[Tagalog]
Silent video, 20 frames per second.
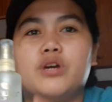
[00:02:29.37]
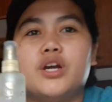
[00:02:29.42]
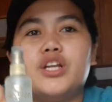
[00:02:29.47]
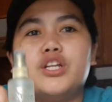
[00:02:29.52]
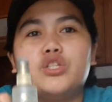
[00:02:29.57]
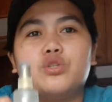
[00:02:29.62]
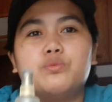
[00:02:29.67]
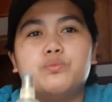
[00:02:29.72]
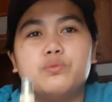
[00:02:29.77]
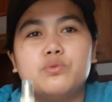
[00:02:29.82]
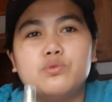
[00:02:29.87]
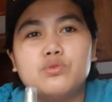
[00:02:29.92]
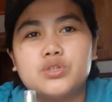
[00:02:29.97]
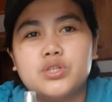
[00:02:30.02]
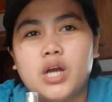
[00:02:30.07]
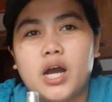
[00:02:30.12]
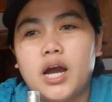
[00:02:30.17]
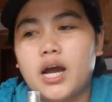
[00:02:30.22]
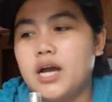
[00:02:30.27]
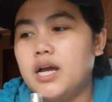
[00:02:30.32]
ganito po
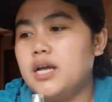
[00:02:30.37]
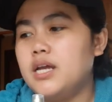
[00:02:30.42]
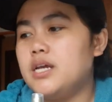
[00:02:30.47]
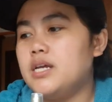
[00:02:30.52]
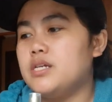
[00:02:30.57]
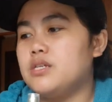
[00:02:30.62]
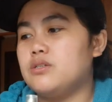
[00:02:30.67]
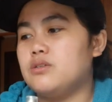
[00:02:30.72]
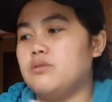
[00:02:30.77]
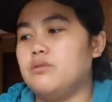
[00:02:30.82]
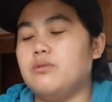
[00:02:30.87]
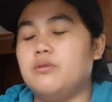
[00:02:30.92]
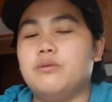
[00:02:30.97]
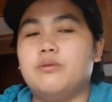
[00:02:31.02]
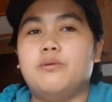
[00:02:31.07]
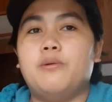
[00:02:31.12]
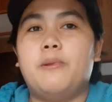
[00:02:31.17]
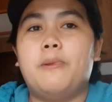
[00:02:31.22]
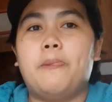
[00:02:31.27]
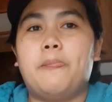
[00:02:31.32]
siya.
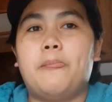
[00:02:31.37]
So,